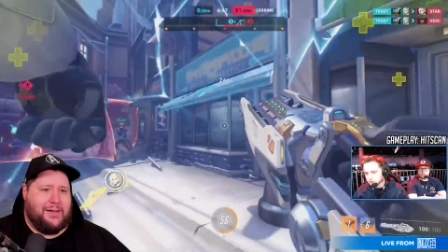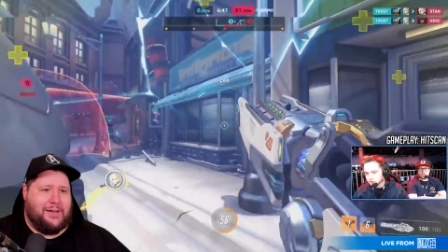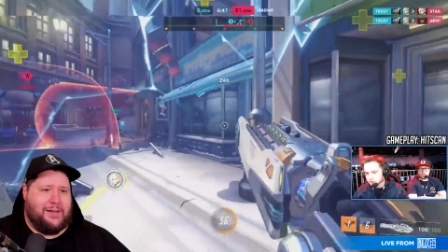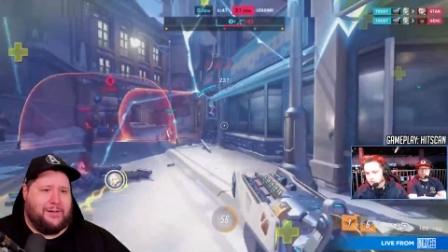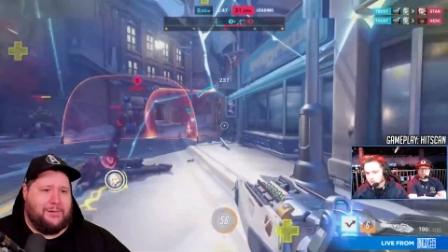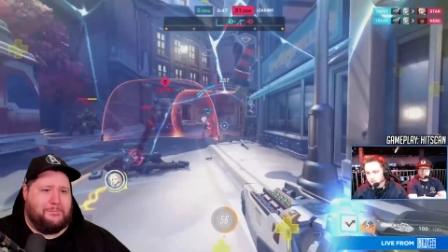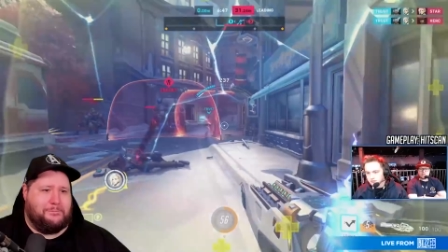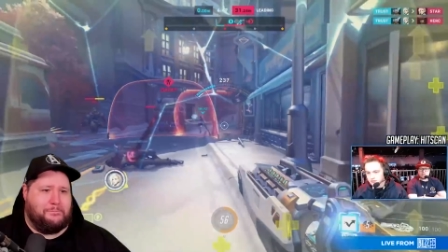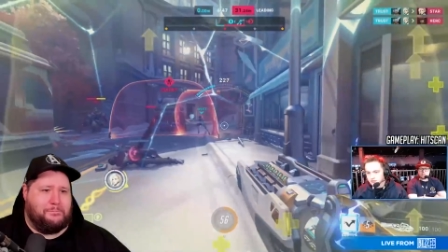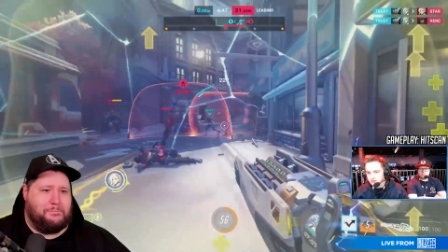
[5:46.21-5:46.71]

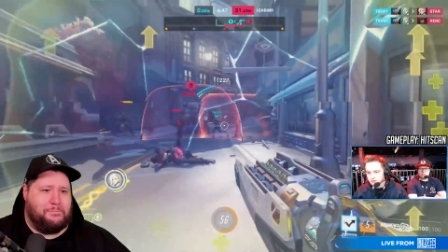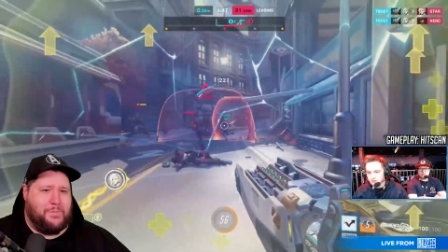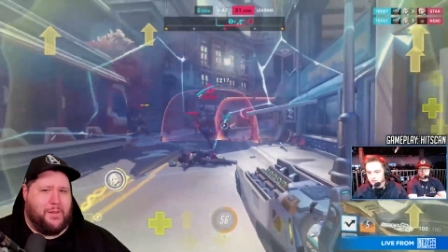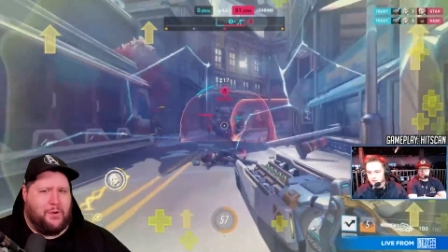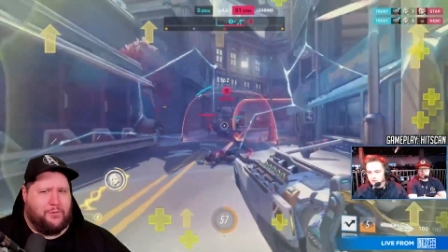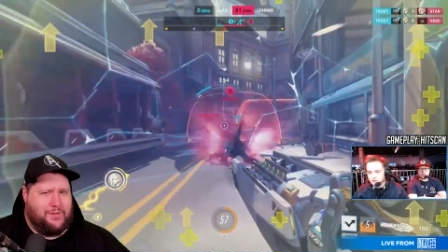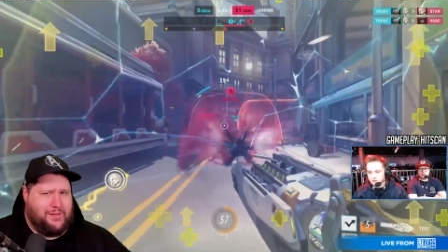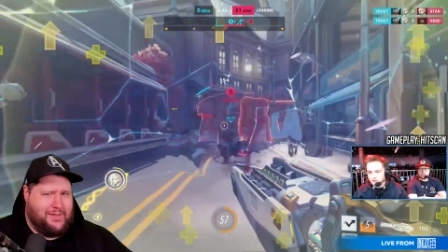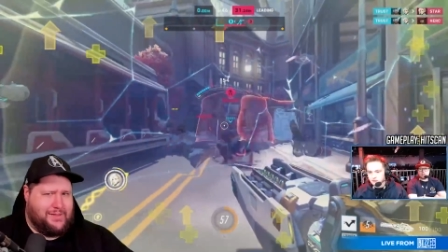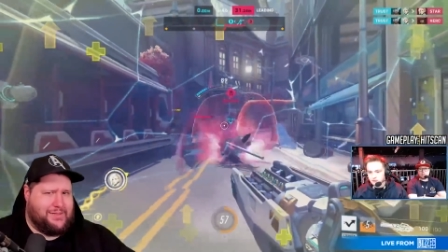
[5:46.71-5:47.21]
Ähm,
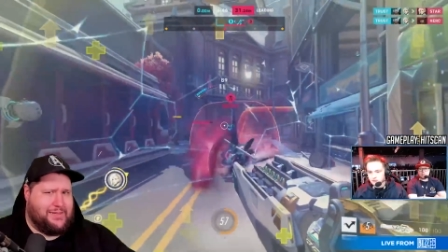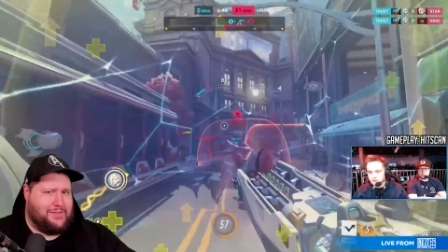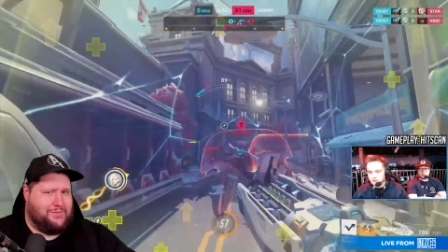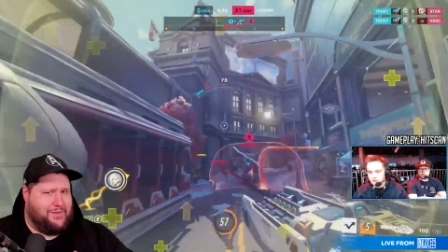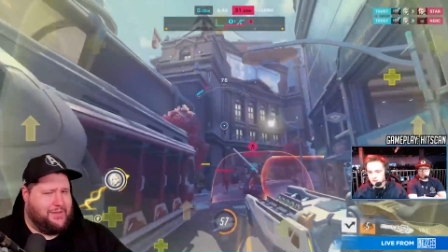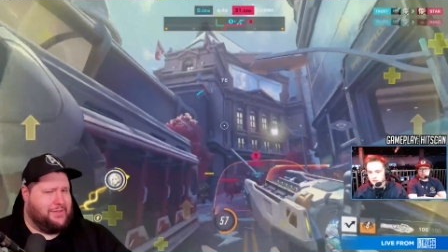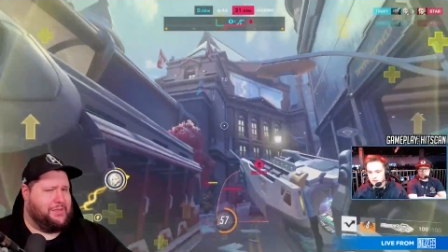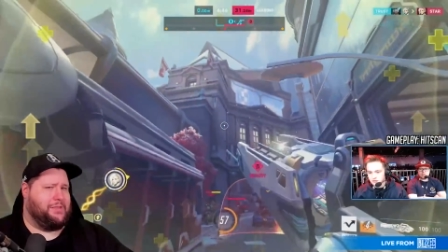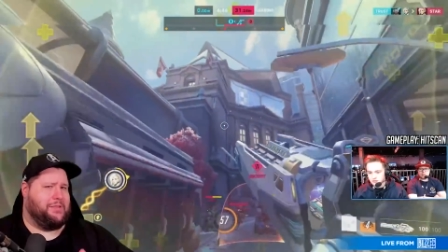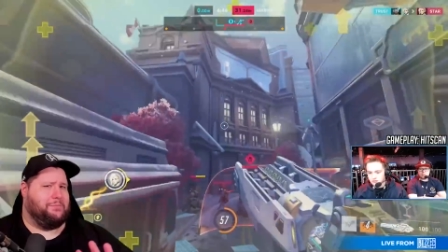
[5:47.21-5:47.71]
auch wenn das jetzt
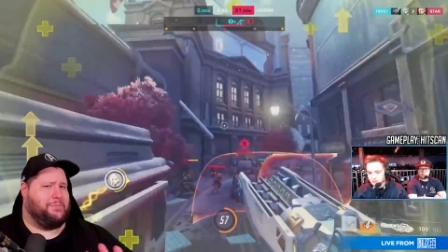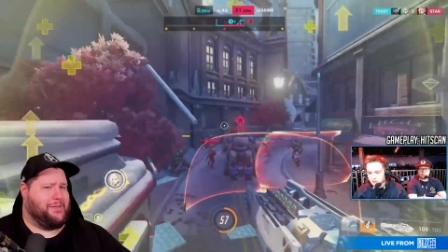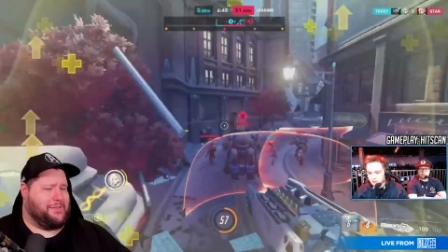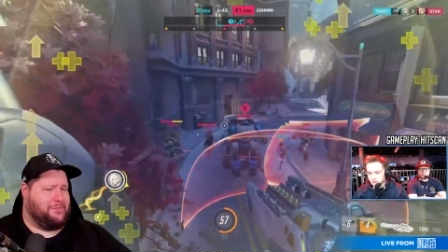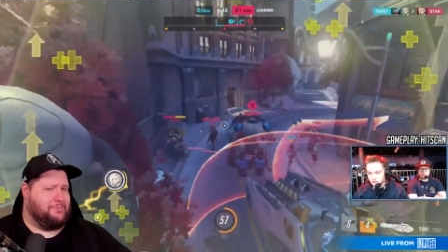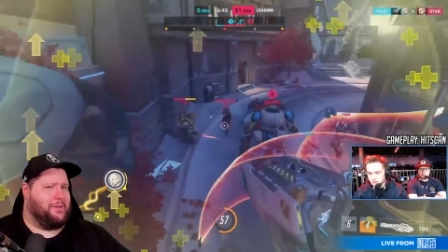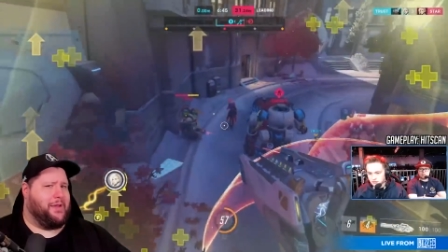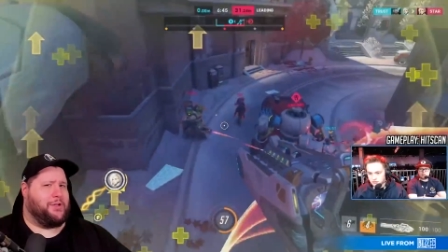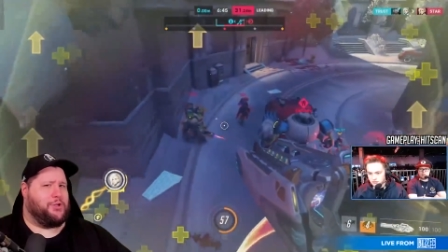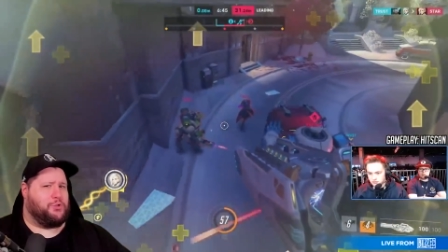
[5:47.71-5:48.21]
vielleicht nicht die
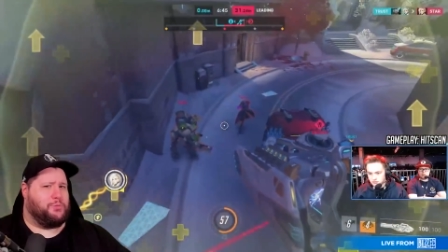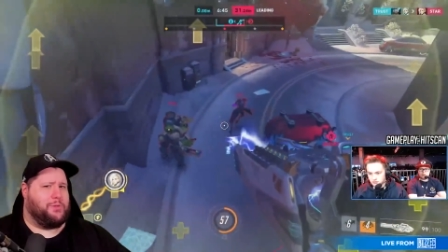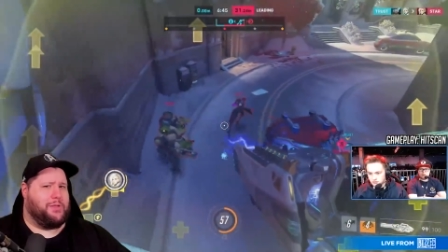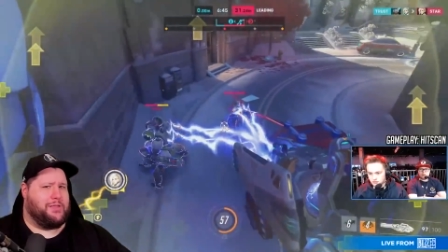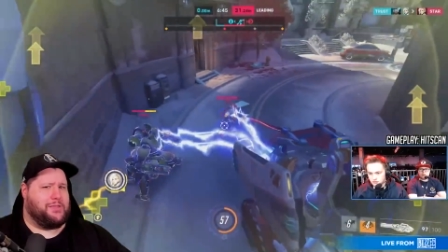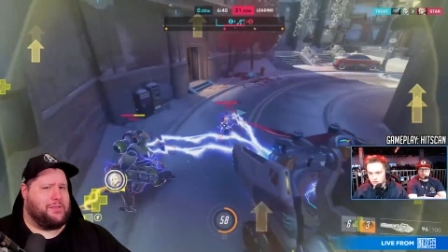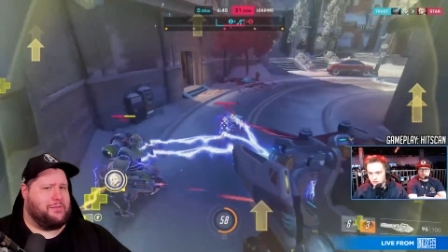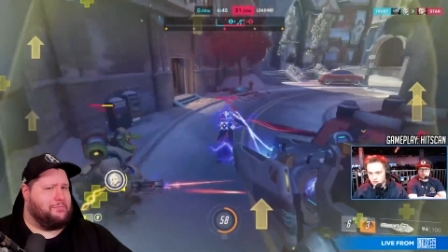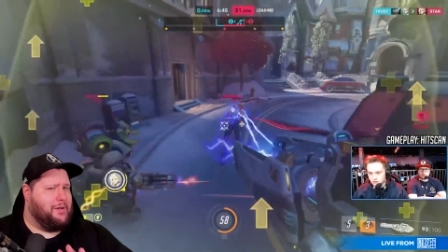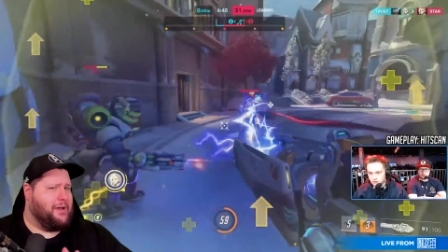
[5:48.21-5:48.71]
besten
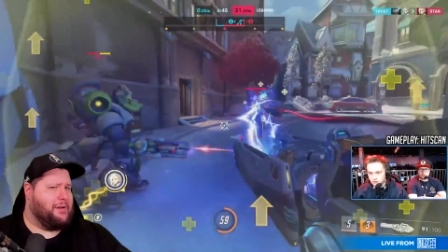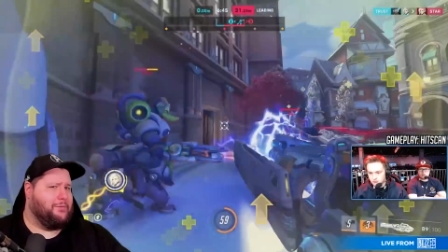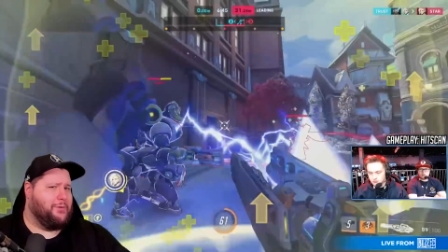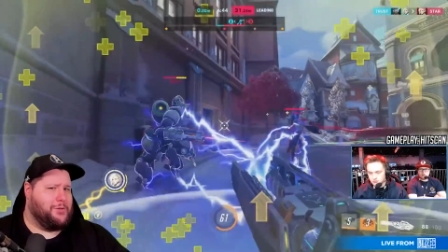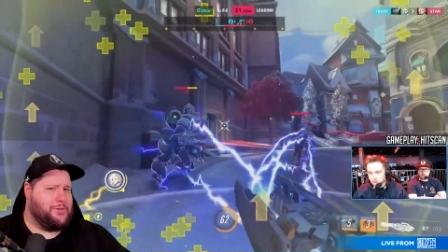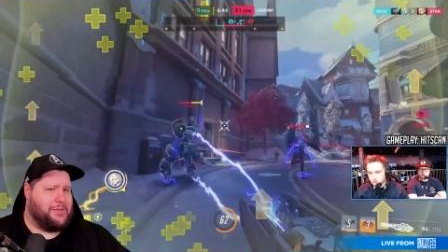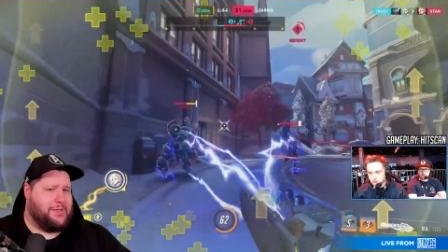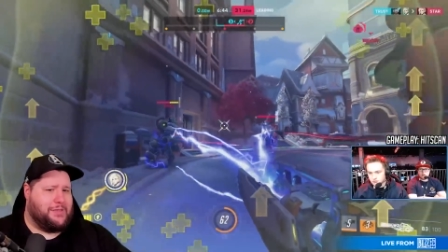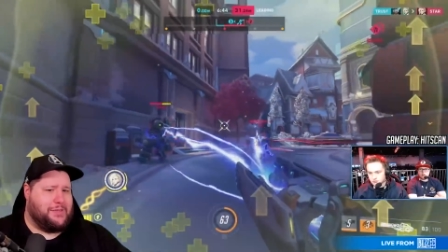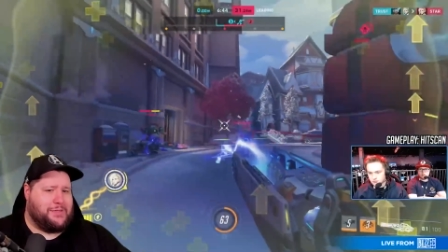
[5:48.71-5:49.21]
Beispiele sind, machen wir
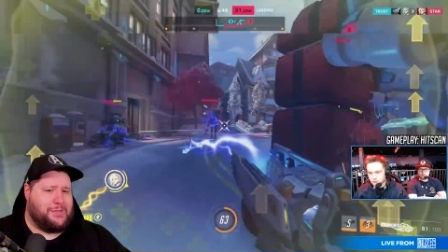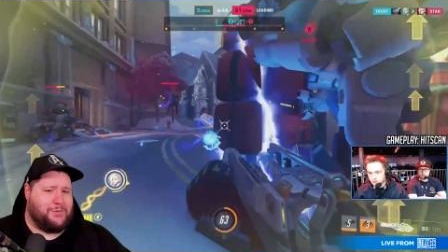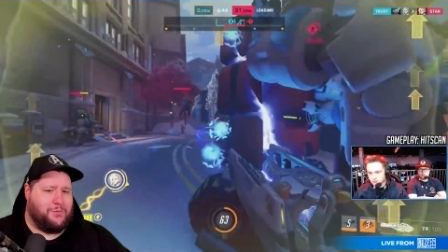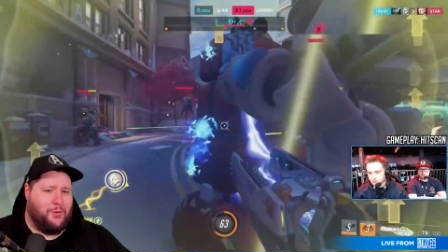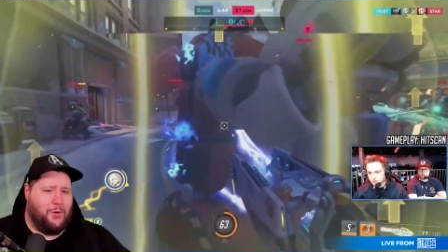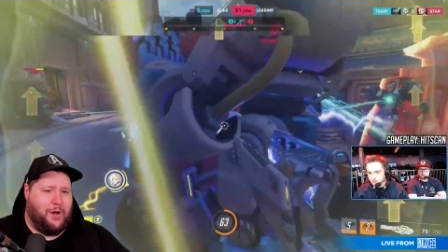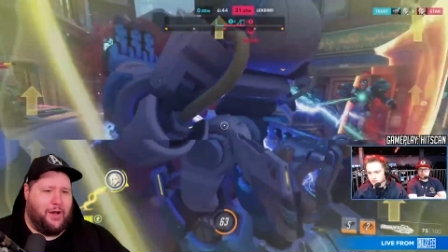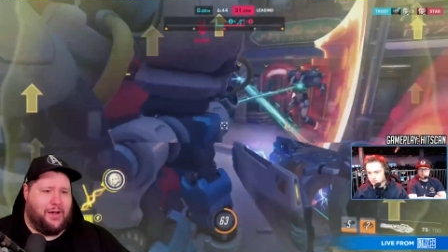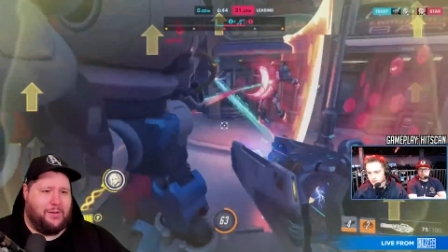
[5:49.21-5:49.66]
uns da nichts vor.